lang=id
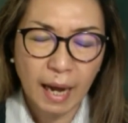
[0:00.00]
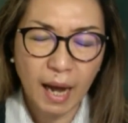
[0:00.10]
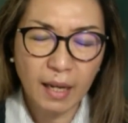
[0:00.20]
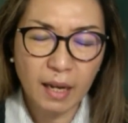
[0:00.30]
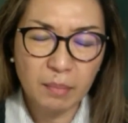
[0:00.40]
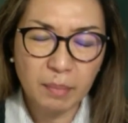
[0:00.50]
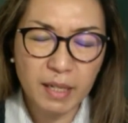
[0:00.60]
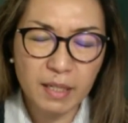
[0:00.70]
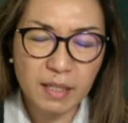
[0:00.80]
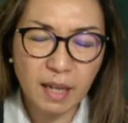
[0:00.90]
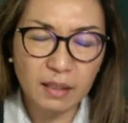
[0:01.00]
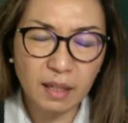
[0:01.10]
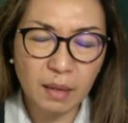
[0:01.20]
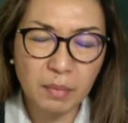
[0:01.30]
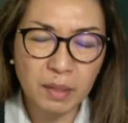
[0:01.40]
agar pada saat
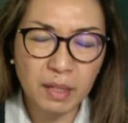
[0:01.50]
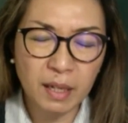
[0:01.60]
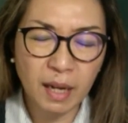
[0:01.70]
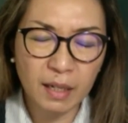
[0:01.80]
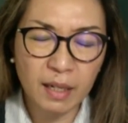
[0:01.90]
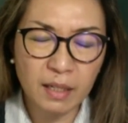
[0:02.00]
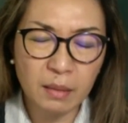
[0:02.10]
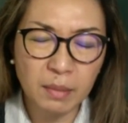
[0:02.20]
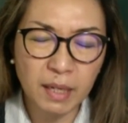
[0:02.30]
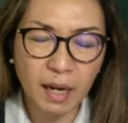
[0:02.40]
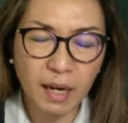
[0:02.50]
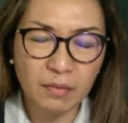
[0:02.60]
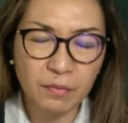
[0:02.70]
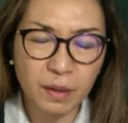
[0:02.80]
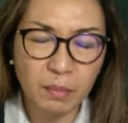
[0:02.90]
kami mendengarkan kebenaran
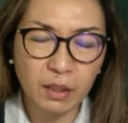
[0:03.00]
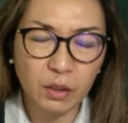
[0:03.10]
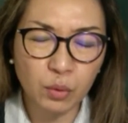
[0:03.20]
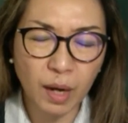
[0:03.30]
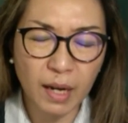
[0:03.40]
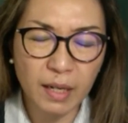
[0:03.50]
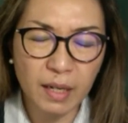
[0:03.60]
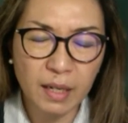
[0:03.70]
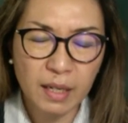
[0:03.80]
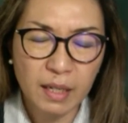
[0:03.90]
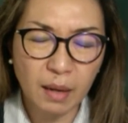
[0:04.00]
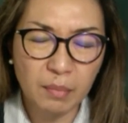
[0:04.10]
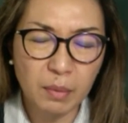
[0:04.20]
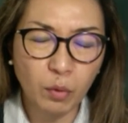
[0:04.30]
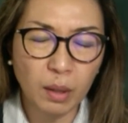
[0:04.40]
firman Tuhan,
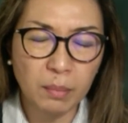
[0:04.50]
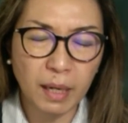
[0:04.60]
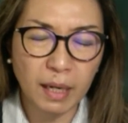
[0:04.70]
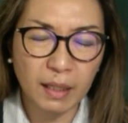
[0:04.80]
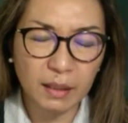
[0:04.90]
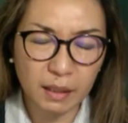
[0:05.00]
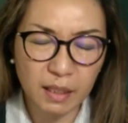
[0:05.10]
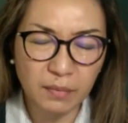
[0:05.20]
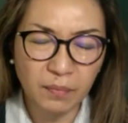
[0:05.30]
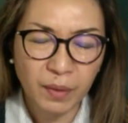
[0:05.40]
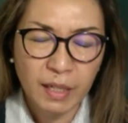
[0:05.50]
kami boleh mengerti.